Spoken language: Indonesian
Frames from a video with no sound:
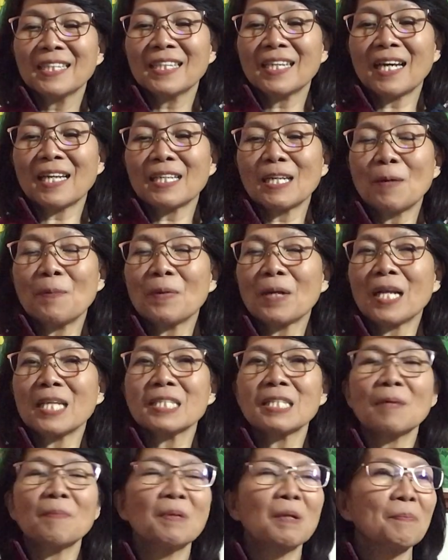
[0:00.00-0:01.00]
karena
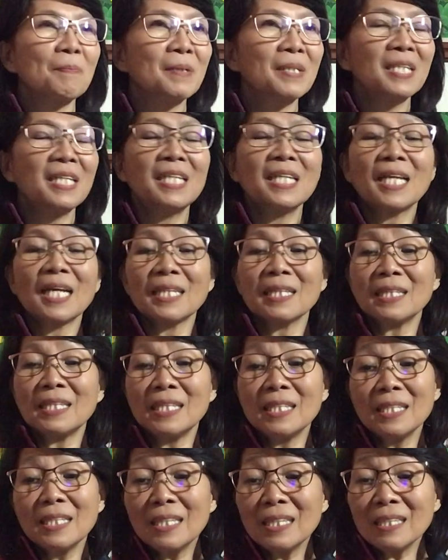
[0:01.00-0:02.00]
merasa berpendidikan
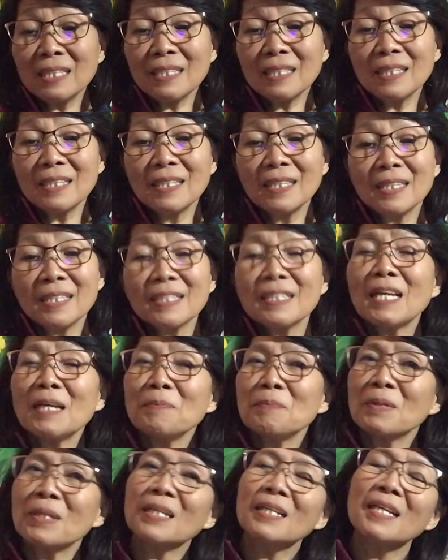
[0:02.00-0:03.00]
tinggi
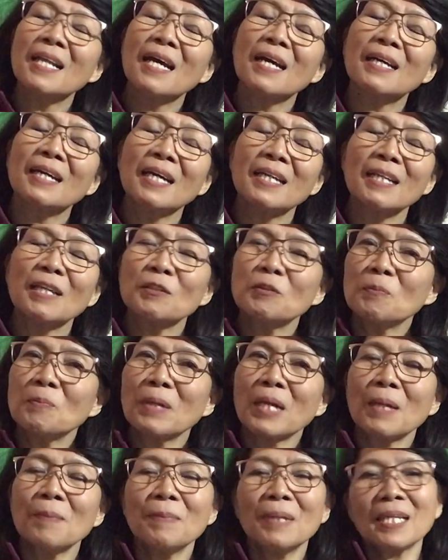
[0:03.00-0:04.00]
dan merendahkan atau
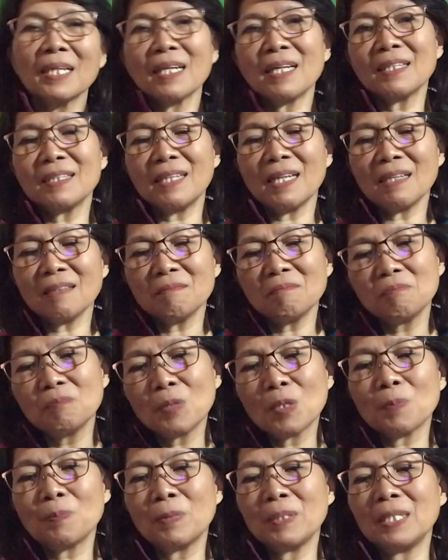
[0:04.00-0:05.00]
meremehkan ya
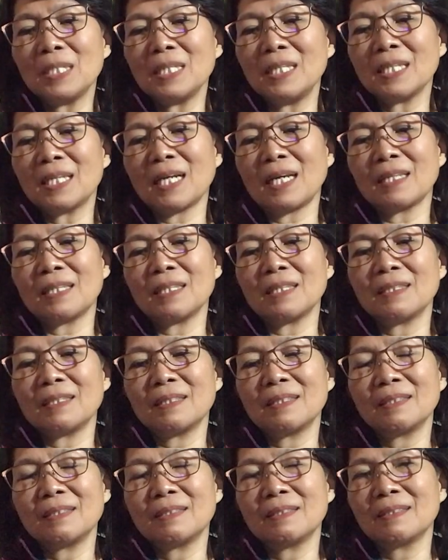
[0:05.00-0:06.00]
berpendidikan
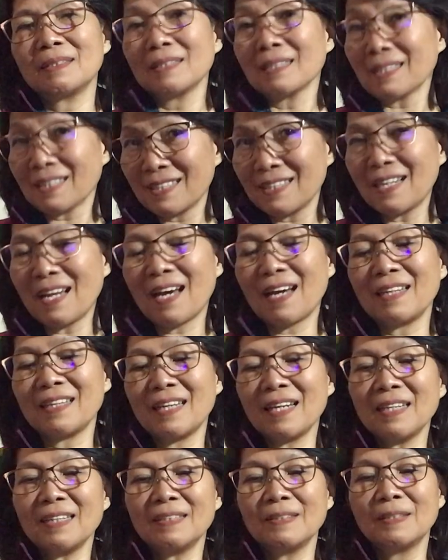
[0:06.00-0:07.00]
rendah
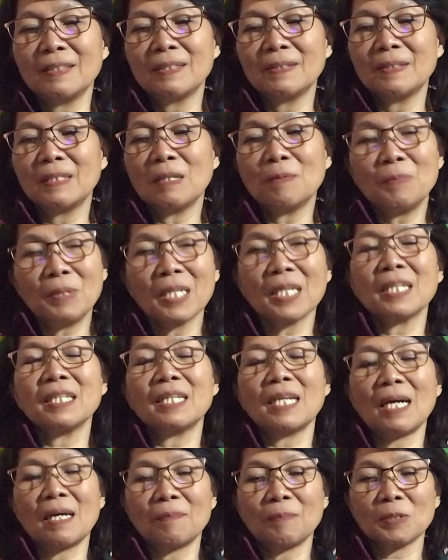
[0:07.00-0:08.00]
ya lebih
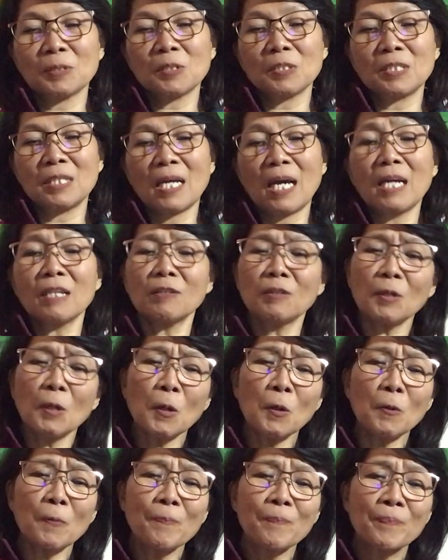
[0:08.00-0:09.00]
rendah maksudnya
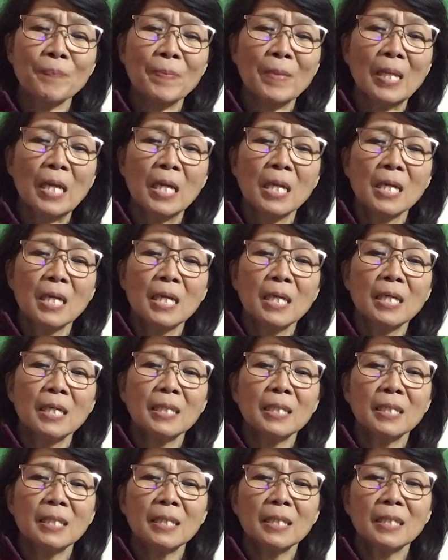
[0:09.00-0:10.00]
atau
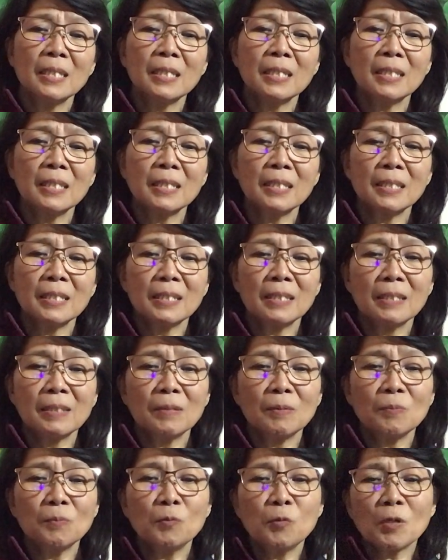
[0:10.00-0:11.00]
e,
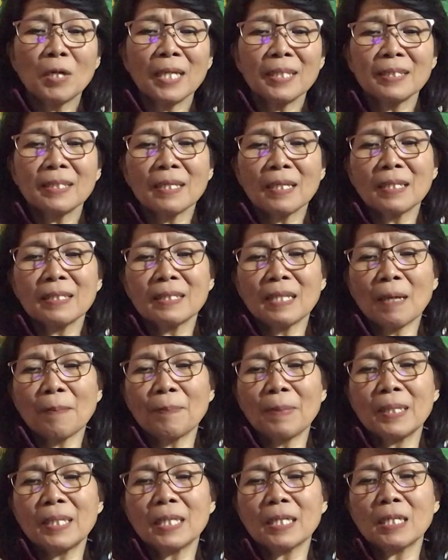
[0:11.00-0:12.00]
bukan terletak
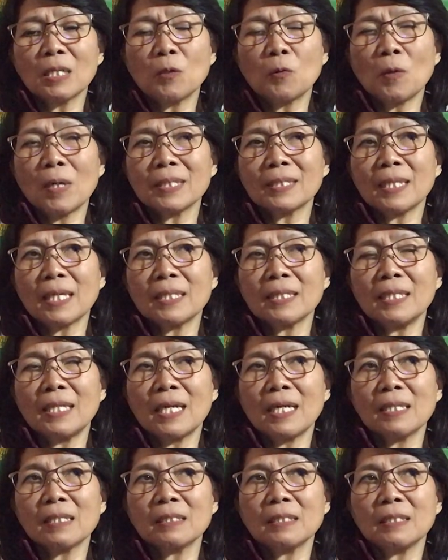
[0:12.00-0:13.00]
pada kekuatan
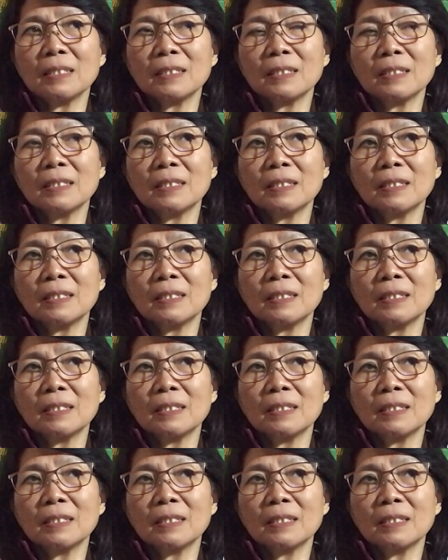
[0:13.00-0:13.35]
yang e,